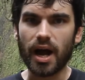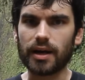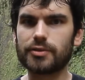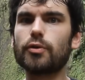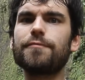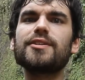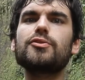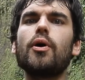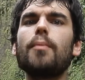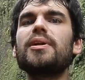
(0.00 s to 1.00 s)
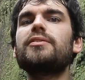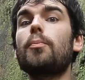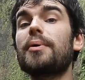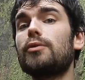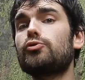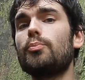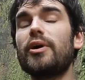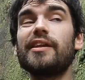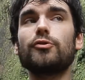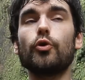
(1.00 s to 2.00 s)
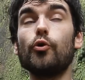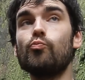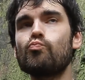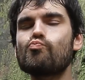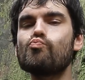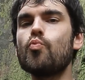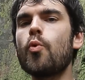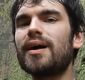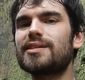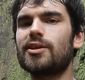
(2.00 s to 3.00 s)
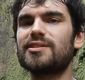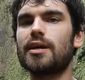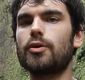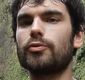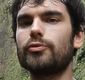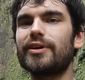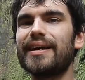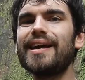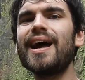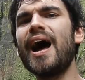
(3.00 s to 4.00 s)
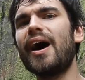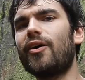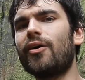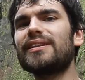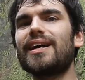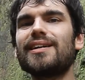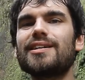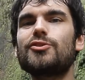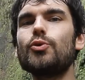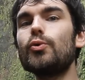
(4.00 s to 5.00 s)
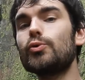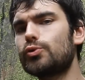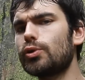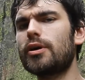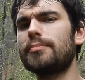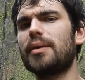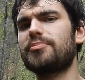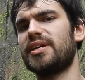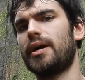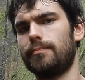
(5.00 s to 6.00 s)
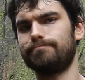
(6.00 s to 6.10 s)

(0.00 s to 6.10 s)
à la surface d'Europe, les températures moyennes de moins 150 degrés rendent la glace d'eau dure comme de la pierre.